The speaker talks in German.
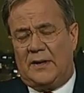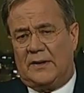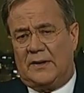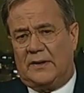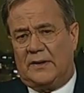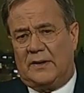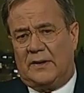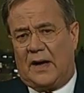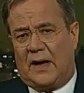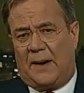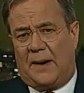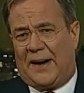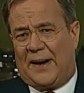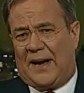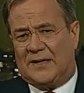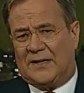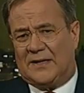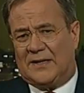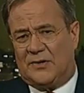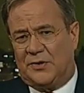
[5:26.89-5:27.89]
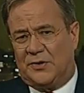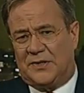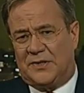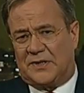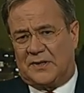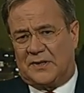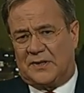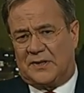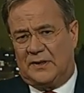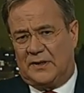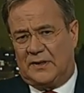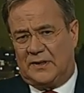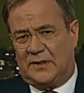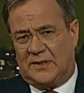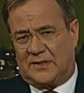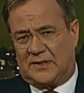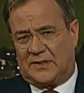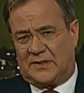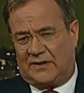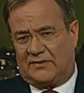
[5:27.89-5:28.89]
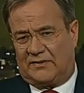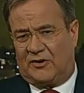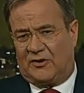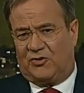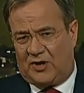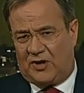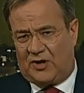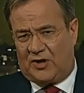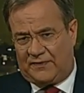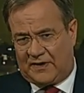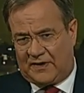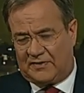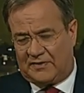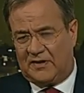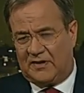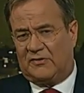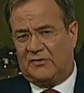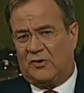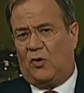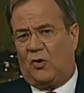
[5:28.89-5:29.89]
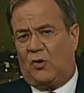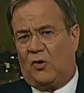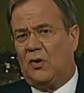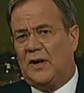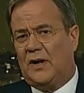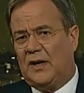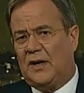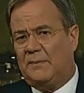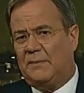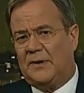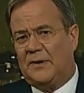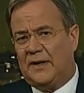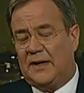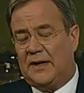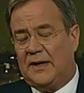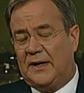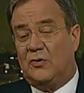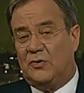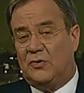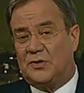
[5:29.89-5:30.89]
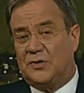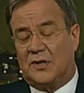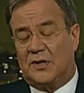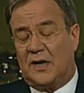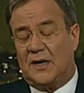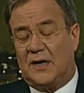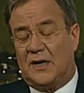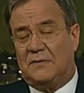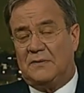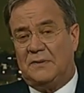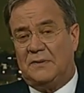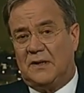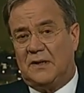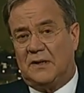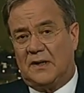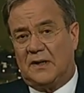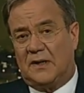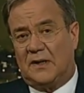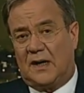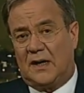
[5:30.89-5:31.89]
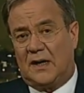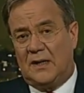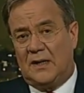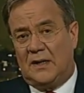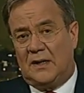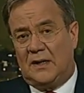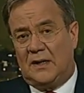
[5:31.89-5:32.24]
Äh, aber ansonsten ist das Geschäft, das Restaurantleben in Österreich wieder da.